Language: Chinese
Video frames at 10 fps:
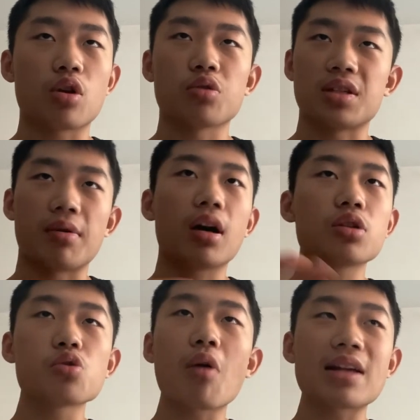创作行为，和
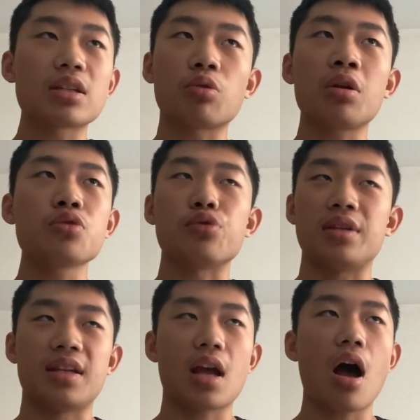做花仙同人曲
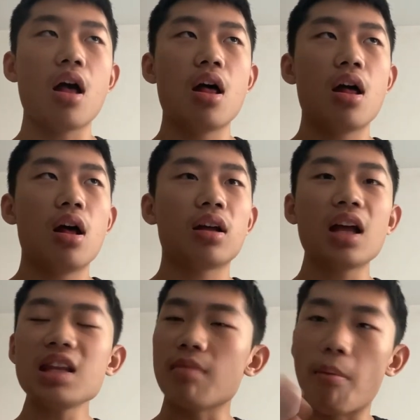一样，
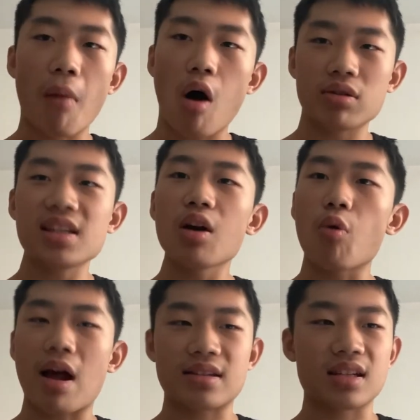跟你们毛线
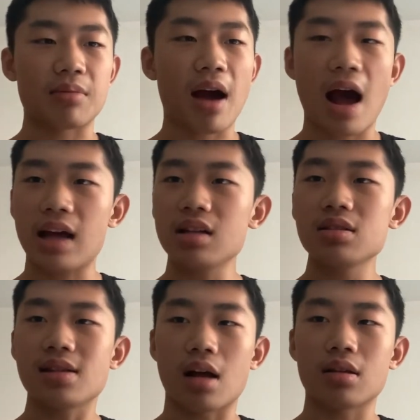关系？你们还能
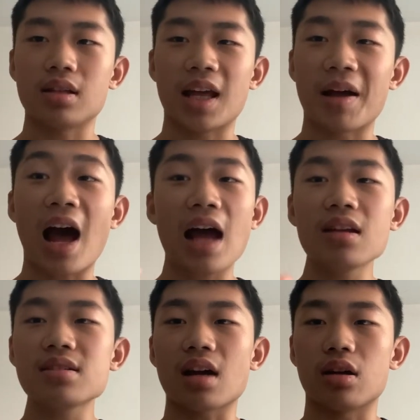想，你还
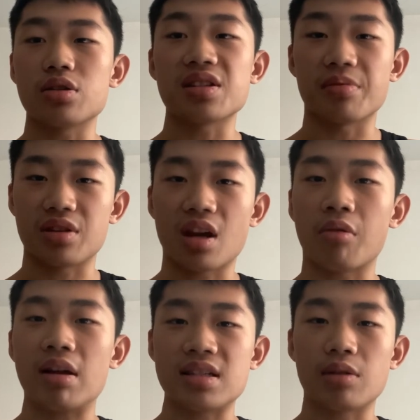能想着是怎么阴阳
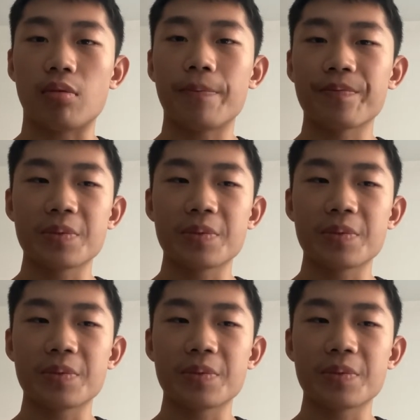怪气我？